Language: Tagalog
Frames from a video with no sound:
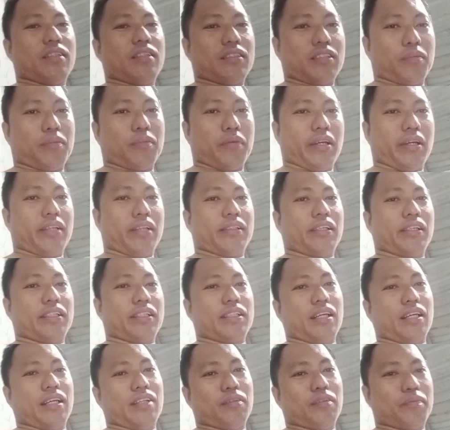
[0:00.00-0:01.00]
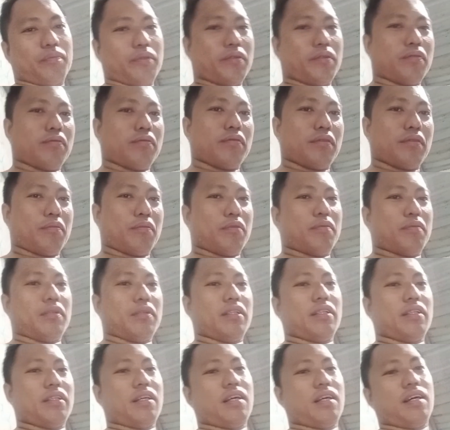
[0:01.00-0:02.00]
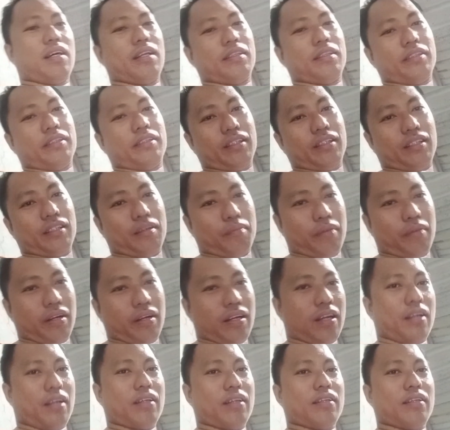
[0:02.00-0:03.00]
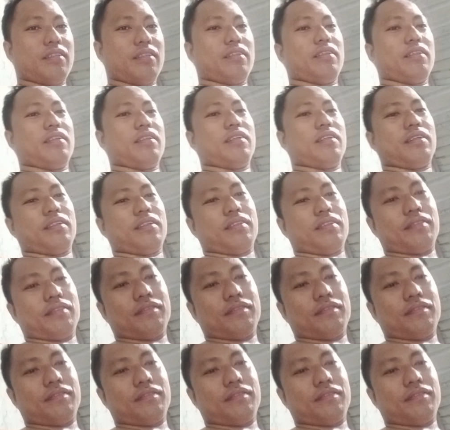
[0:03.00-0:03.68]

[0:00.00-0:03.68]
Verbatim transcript: Sa so, mga interesado po na bumili ng antik na banga. Ayan.